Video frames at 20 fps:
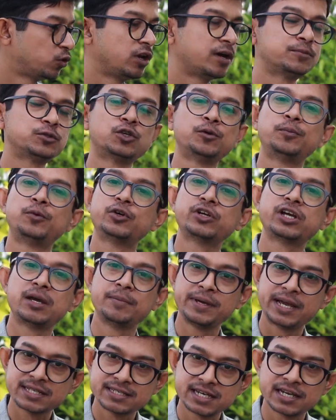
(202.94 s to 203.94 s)
এই গোলাপ
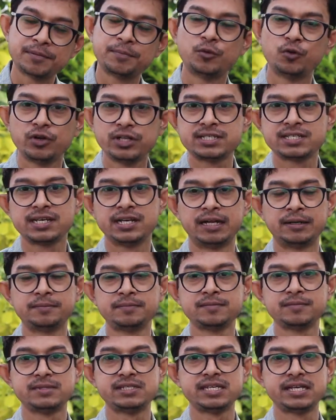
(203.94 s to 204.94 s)
সম্পর্কে আমি এক জায়গায়
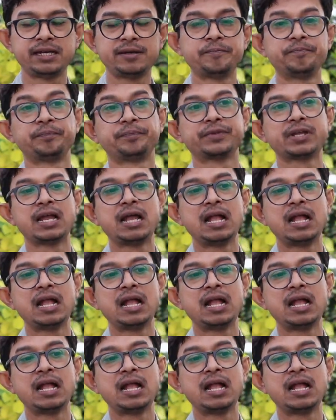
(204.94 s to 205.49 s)
পড়েছিলাম যে